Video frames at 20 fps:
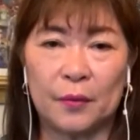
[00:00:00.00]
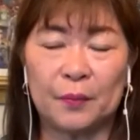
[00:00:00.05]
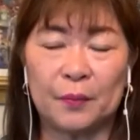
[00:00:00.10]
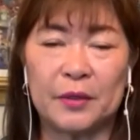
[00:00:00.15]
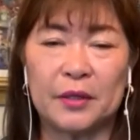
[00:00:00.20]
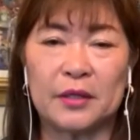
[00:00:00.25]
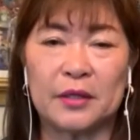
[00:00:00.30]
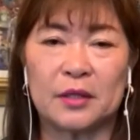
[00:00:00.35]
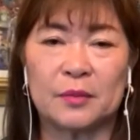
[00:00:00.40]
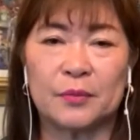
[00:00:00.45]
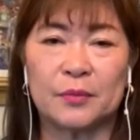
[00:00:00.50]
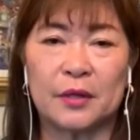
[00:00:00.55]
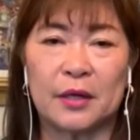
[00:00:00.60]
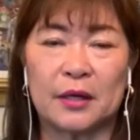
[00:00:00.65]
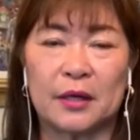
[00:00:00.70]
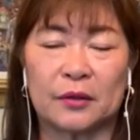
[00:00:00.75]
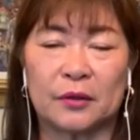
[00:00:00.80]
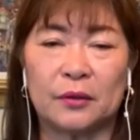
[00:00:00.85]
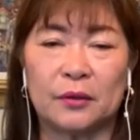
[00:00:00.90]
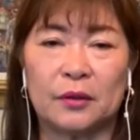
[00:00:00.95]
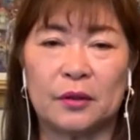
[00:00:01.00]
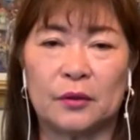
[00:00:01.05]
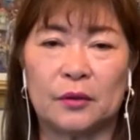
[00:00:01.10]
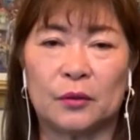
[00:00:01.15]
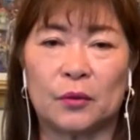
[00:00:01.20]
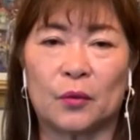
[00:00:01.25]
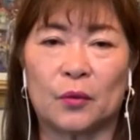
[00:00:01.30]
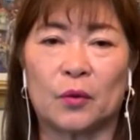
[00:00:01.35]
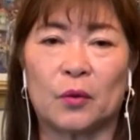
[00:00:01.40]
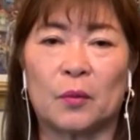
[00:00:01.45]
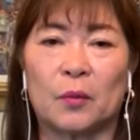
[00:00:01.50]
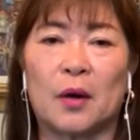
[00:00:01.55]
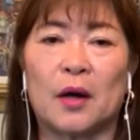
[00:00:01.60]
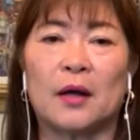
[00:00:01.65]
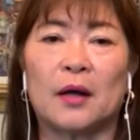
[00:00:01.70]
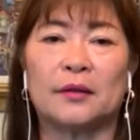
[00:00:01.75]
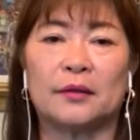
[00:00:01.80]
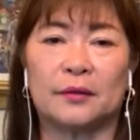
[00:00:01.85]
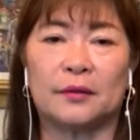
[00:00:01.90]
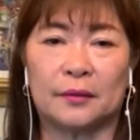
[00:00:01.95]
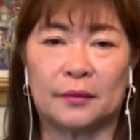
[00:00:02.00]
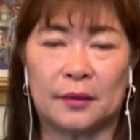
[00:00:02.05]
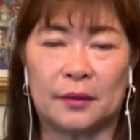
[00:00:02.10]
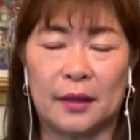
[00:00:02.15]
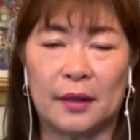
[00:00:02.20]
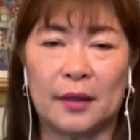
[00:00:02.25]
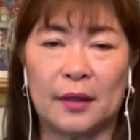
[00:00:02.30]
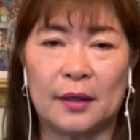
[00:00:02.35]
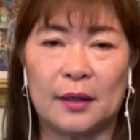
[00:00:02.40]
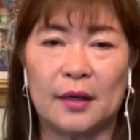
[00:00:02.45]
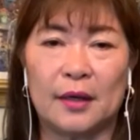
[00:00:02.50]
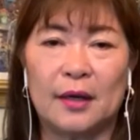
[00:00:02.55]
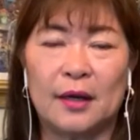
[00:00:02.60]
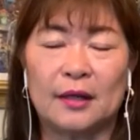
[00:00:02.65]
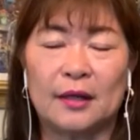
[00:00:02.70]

ビーチブレイクっていうところもあるので、